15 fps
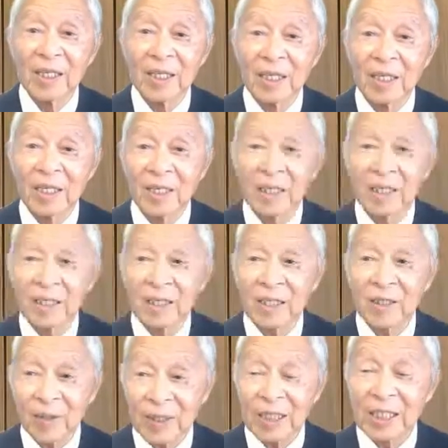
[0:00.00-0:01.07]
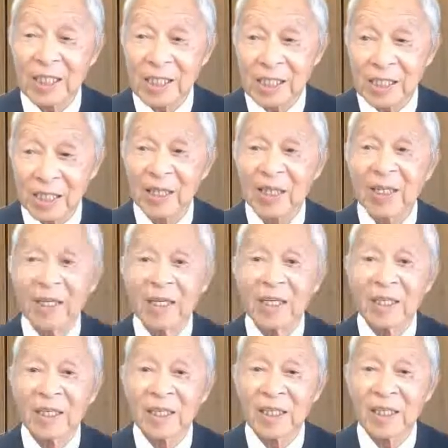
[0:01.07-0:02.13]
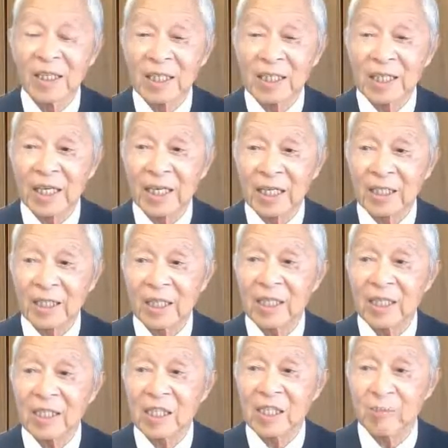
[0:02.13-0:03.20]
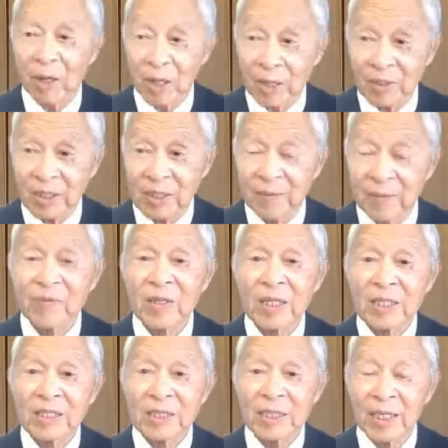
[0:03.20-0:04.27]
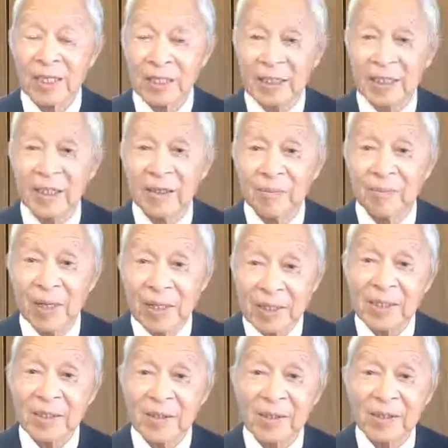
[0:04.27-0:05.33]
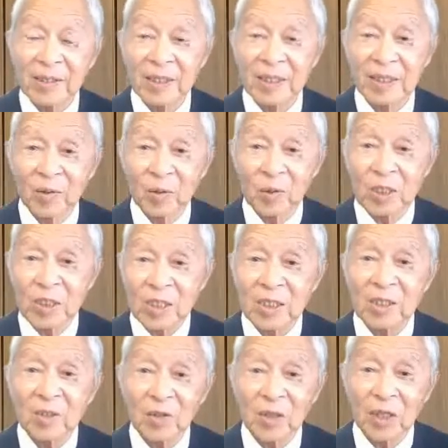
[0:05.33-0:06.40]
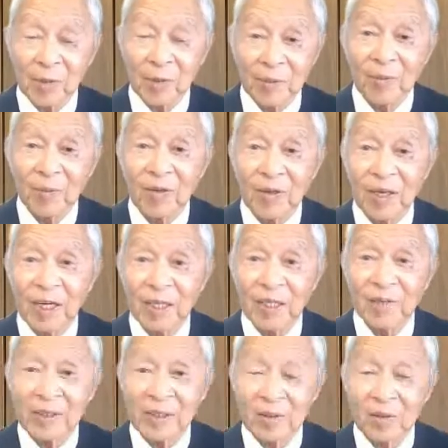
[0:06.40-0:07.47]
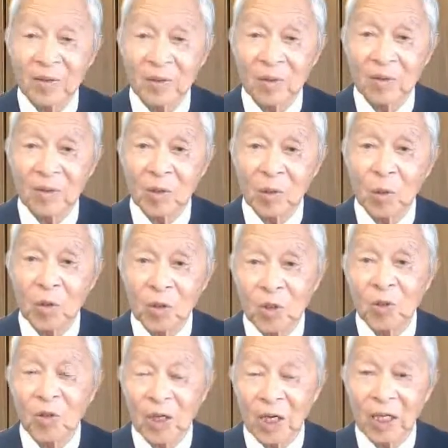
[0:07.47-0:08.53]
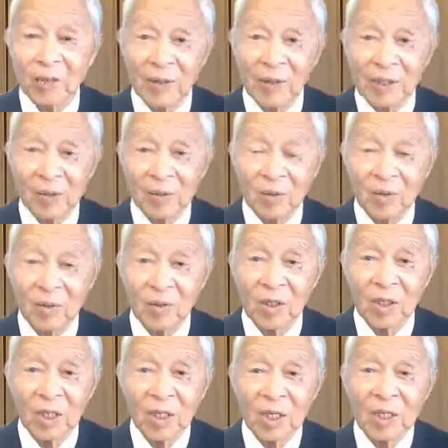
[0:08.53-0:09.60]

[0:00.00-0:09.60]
えー、際でですね、えー、引っかかってしまいます。したがってまず、えー、ご自身のためにもあるいはその同居あるいはその、